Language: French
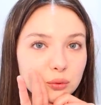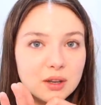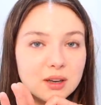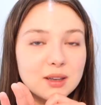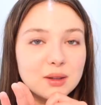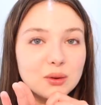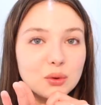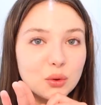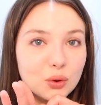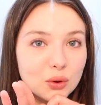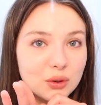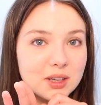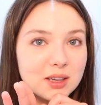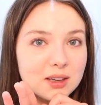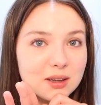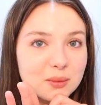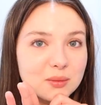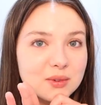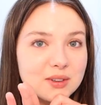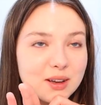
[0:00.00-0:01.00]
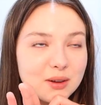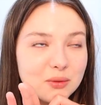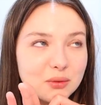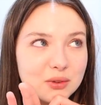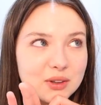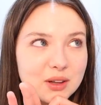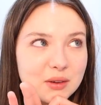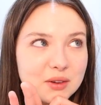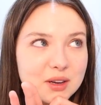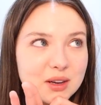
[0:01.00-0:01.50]
Vous allez tenir comme ça, vous
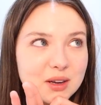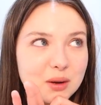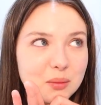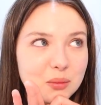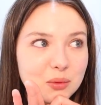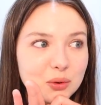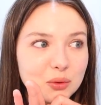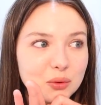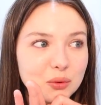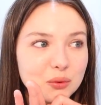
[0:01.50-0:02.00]
saviez, comme quand